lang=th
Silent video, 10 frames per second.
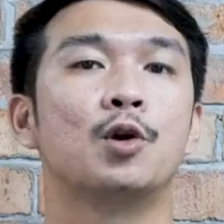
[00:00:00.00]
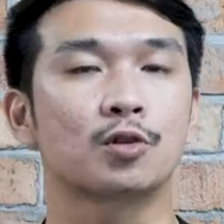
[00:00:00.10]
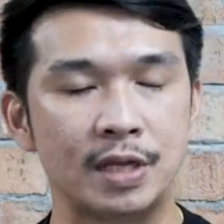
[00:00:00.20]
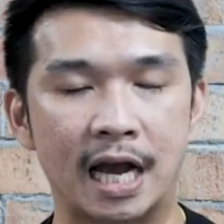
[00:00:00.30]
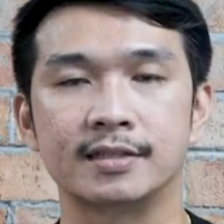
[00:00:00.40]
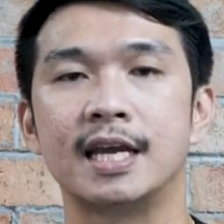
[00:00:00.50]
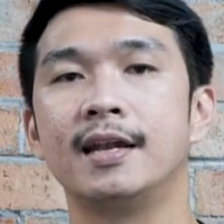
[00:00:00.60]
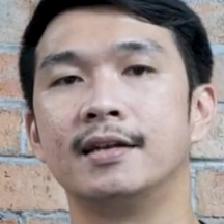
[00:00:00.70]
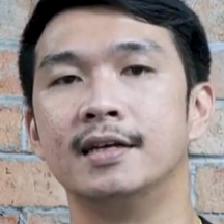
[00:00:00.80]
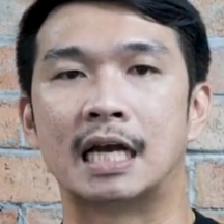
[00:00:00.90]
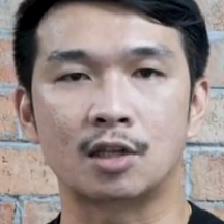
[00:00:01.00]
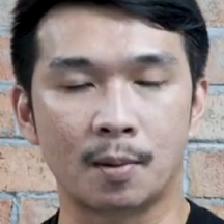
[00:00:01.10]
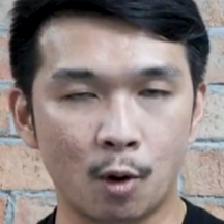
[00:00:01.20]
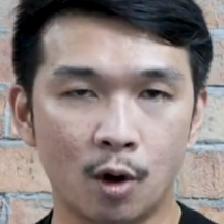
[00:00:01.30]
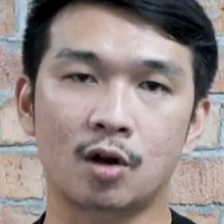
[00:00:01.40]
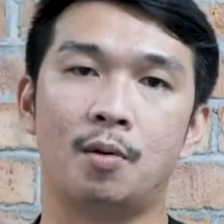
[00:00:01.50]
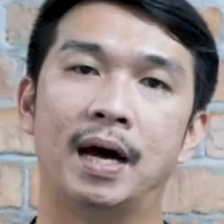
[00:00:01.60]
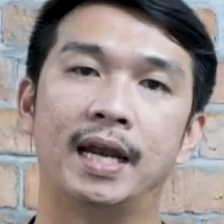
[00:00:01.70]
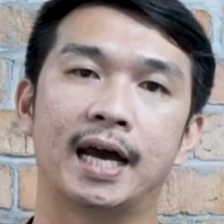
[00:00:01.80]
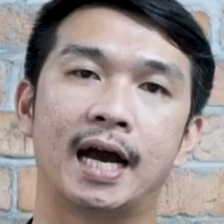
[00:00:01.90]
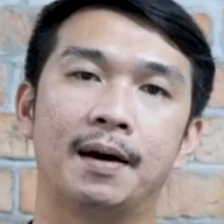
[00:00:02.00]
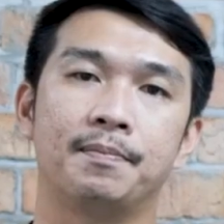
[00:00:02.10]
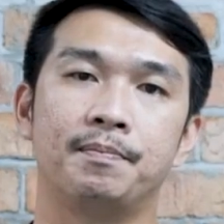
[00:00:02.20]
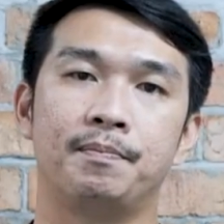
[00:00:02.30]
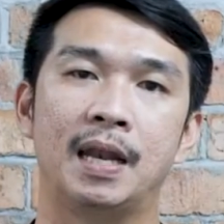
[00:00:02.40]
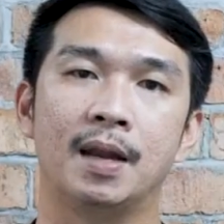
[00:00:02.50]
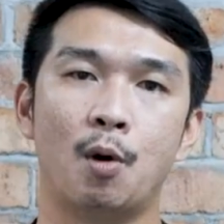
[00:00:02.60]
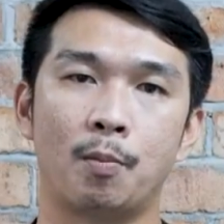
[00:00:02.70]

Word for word: ยกตัวอย่างเช่น ชั้นท็อปโค้ดของมันนะครับเป็นระ